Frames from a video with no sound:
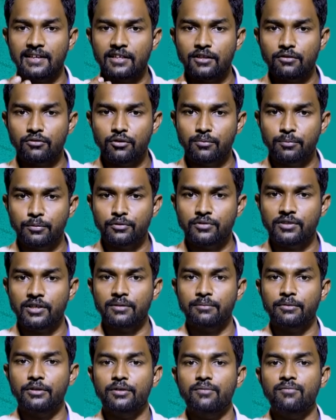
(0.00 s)
சிலையை ஒரு
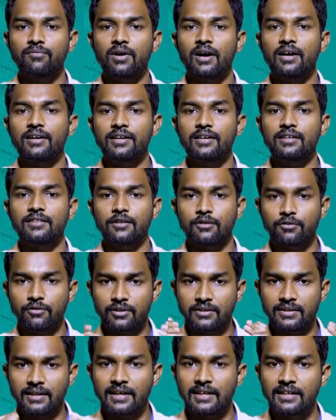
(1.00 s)
பூசாரி மட்டும் வாங்கி தன்னோட
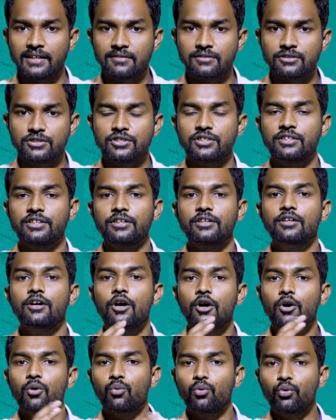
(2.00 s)
தலையில் வச்சுக்கிட்டு
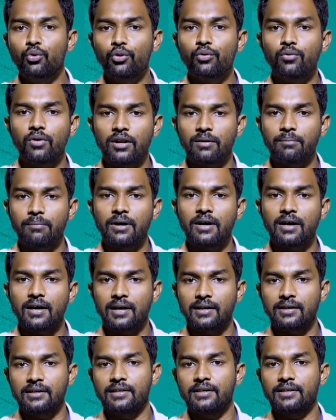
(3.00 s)
ஊர்வலமாக
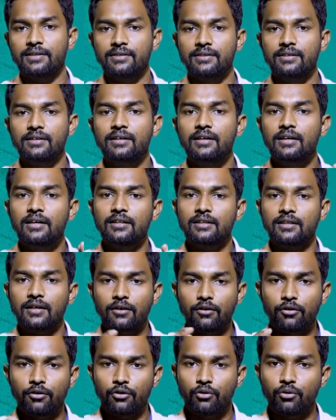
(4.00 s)
அங்கேருந்து
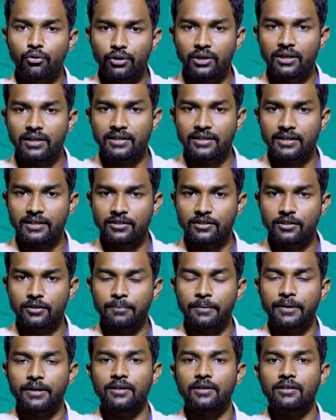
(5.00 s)
தங்களோட கோயிலுக்கு
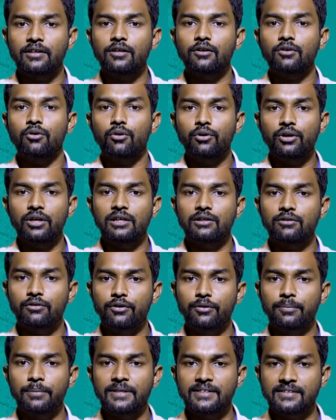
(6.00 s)
எடுத்துகிட்டு போயிருக்காங்க கோயில்
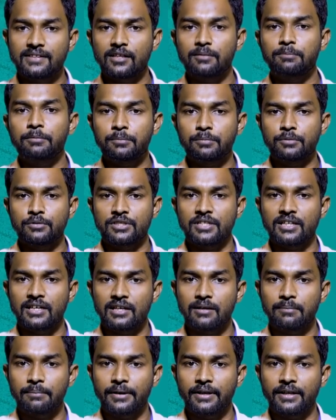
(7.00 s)
கொண்டு போய் சிறப்பு
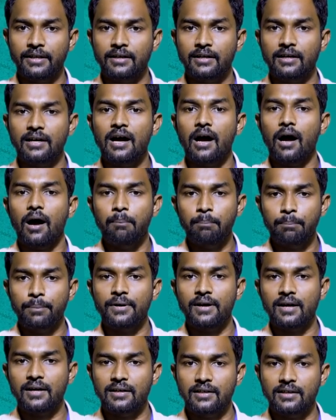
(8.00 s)
பூஜைகள்லாம் பண்ணியிருக்காங்க அப்போ
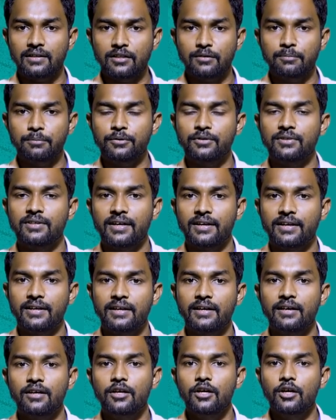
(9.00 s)
அங்கே இருந்த
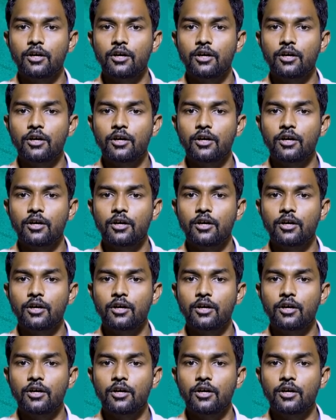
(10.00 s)
பூசாரிங்க